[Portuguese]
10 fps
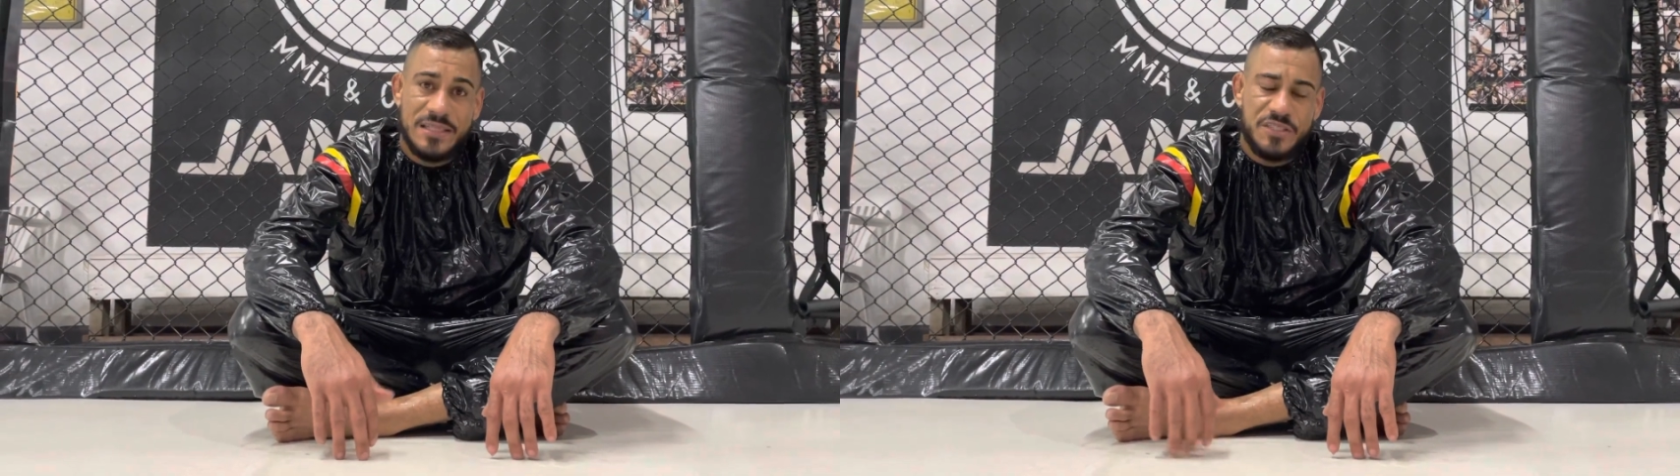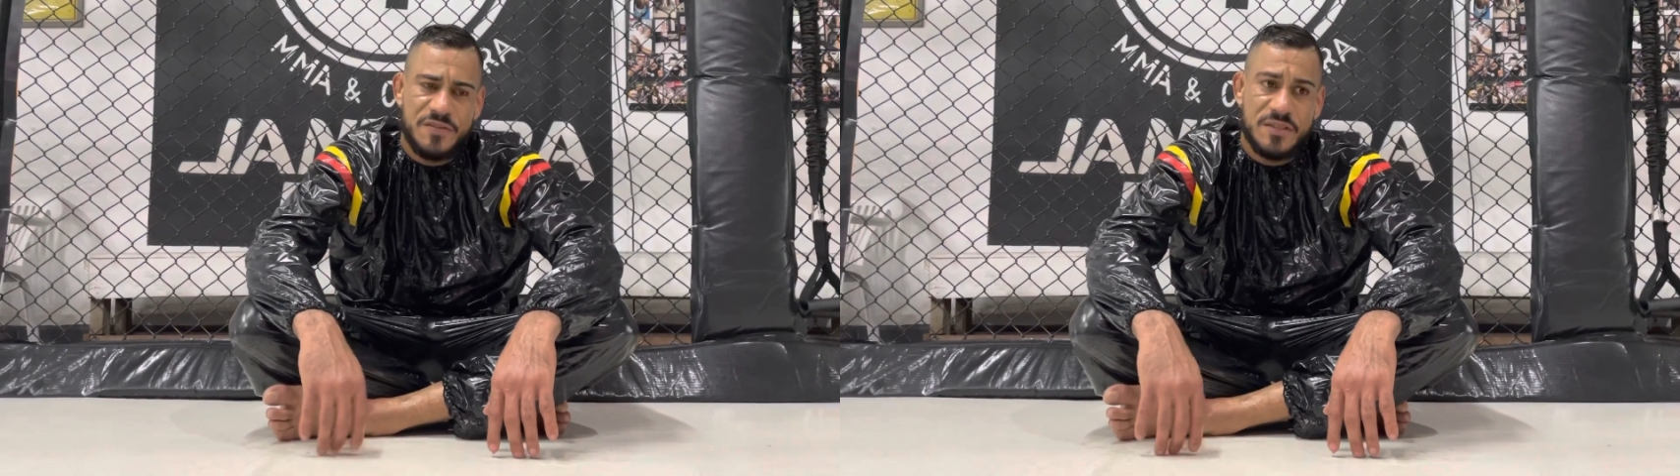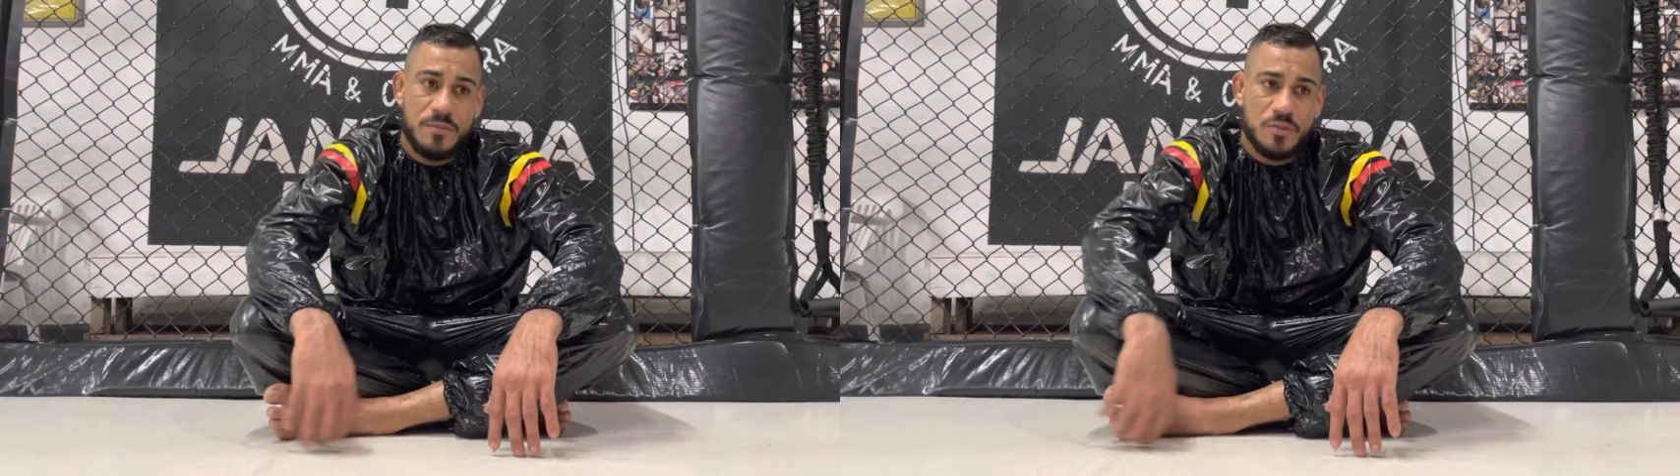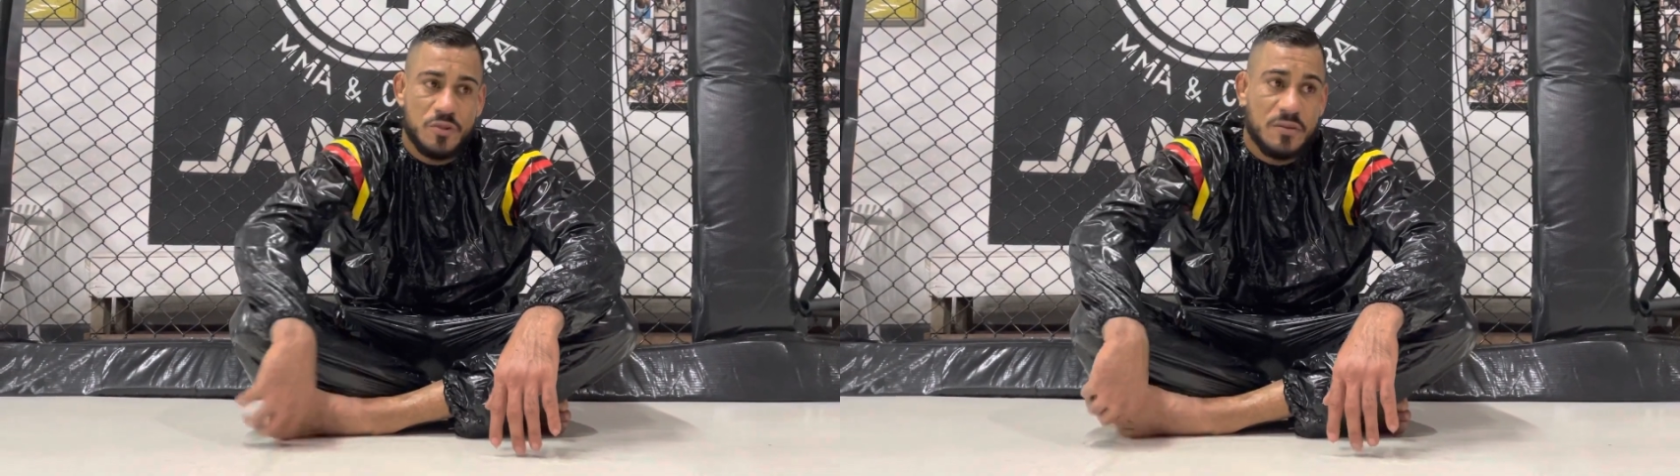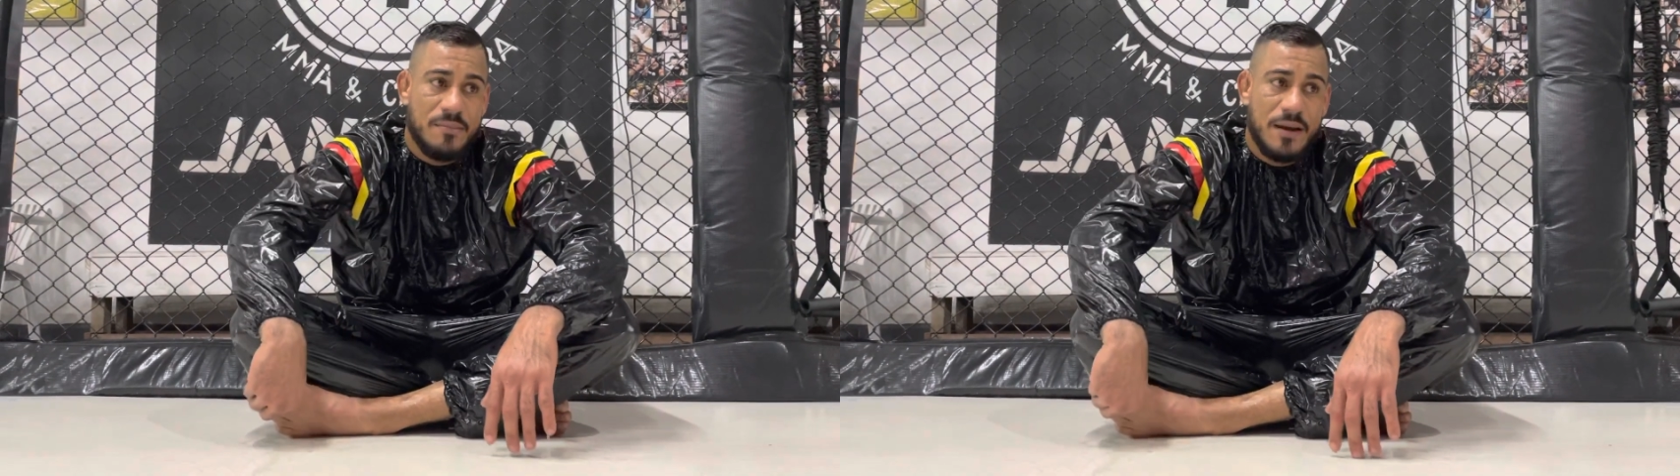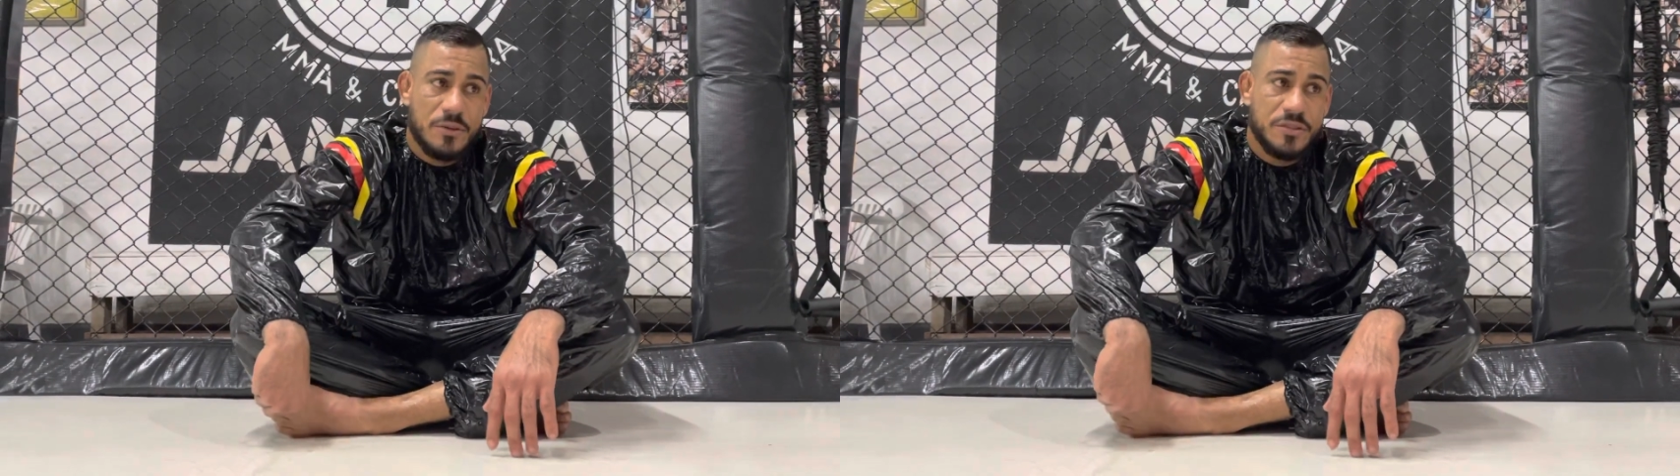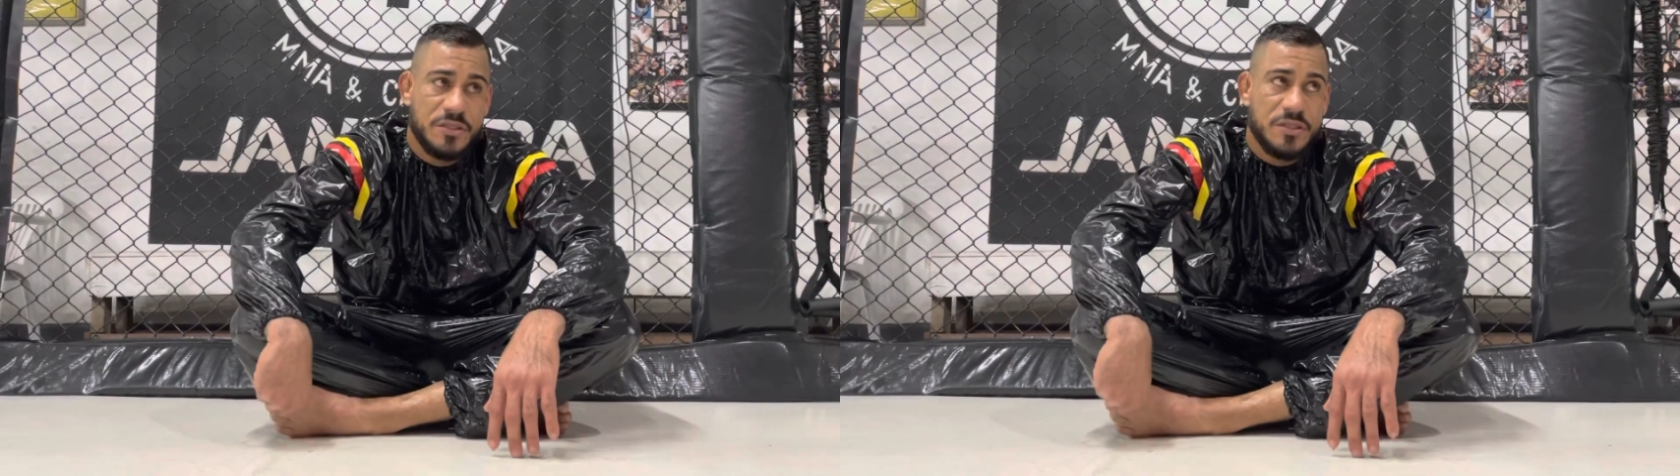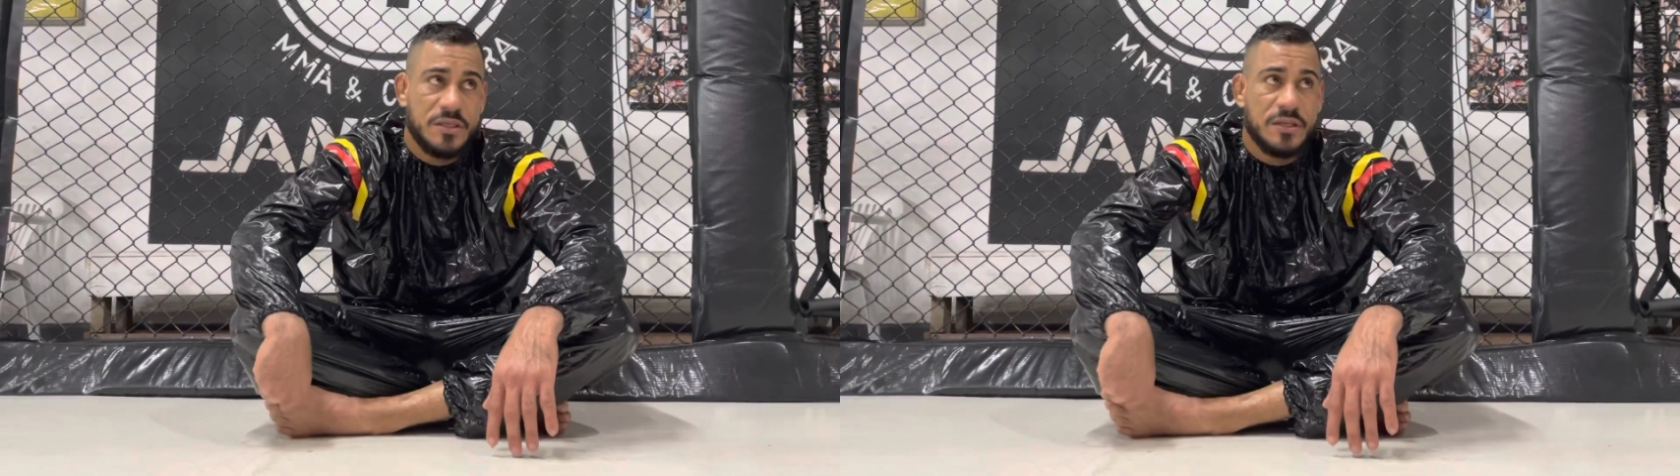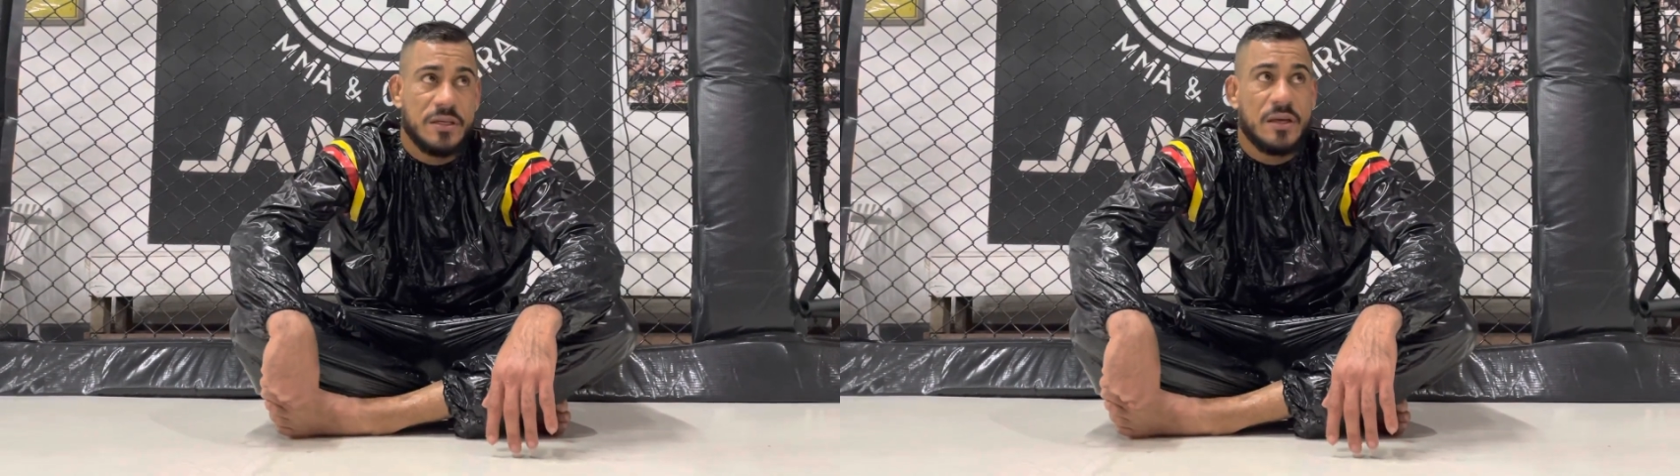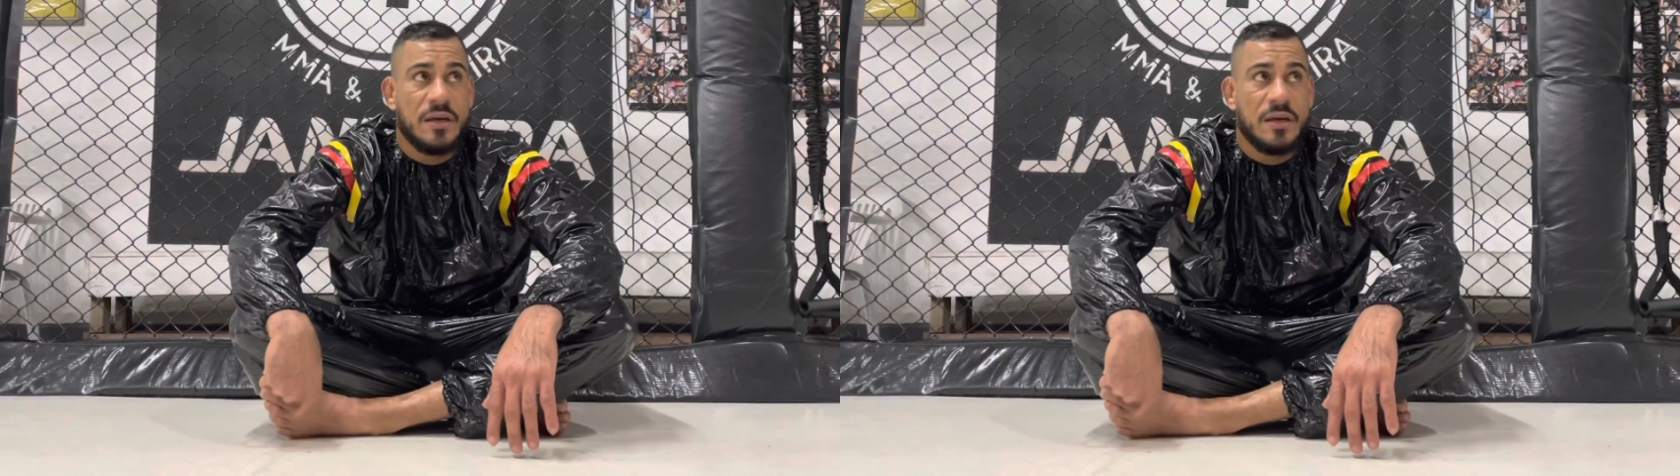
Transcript: A gente fizemos um trabalho de